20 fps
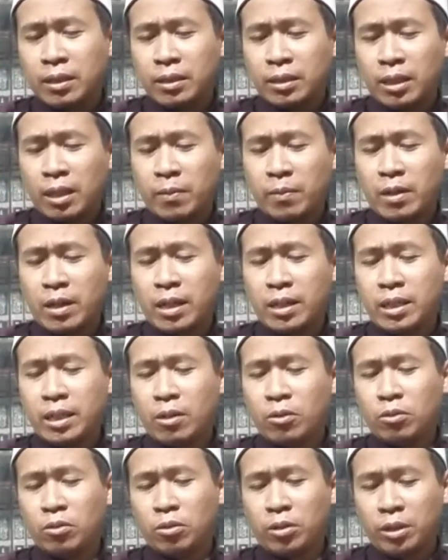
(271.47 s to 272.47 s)
saya
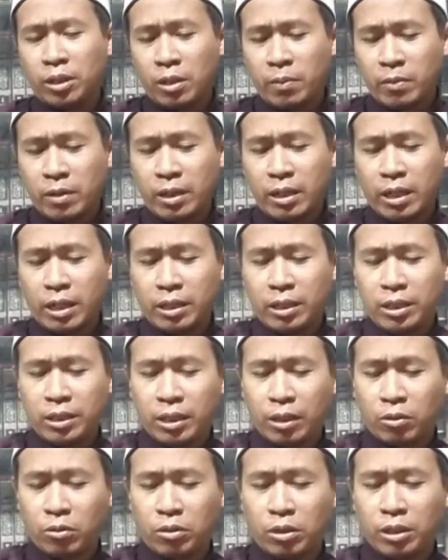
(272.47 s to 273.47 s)
mengajak untuk kita mengkaji
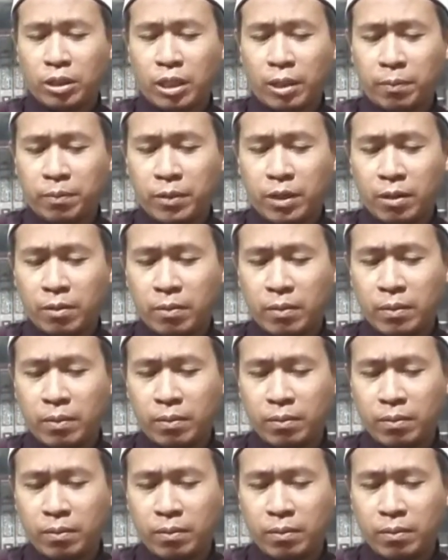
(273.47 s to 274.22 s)
satu kitab yang